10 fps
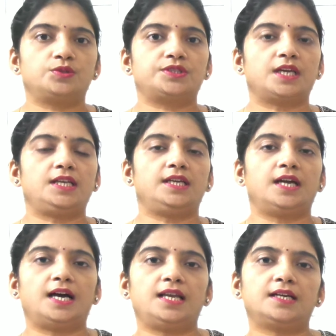उसके लिए
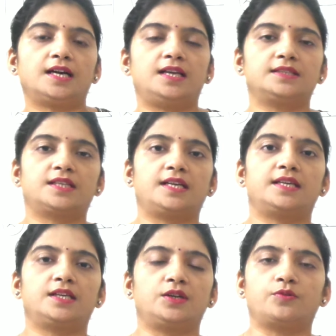अलग अलग तरह
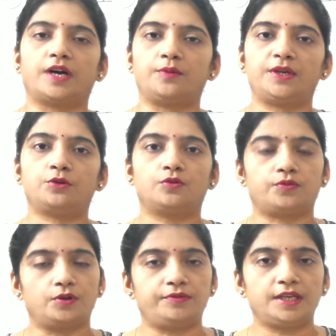की रिक्वायरमेंट को
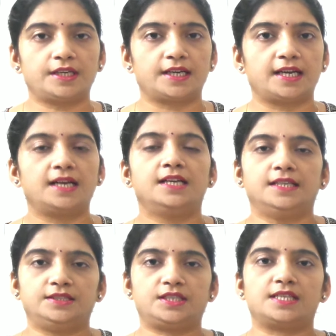फुलफिल करना
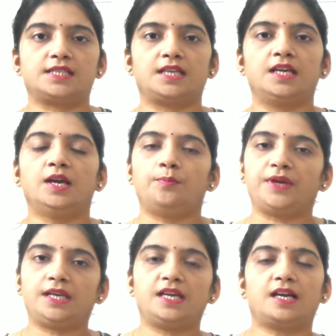जैसे
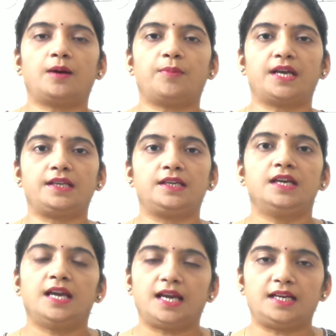पीने का पानी
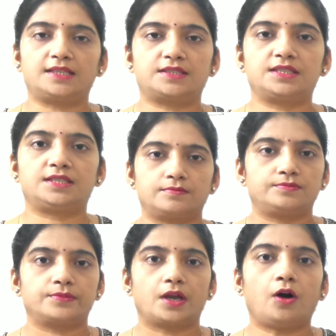इलेक्ट्रिसिटी
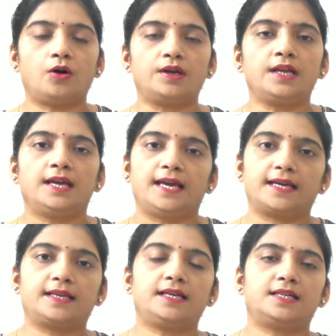और
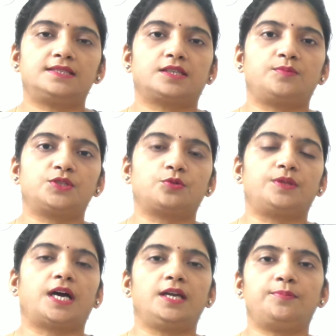एग्रीकल्चर में
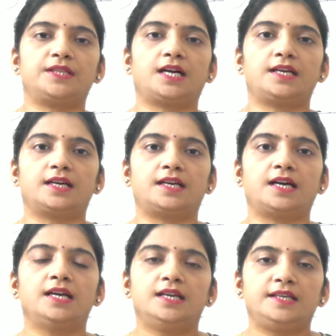सुविधाएं प्रदान
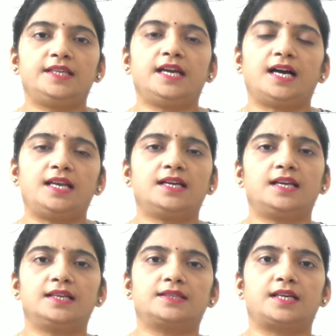करना ये अलग
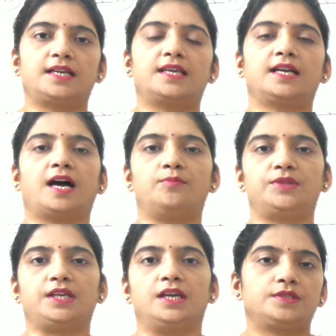अलग तरह के काम
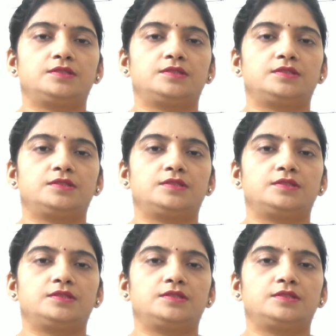थे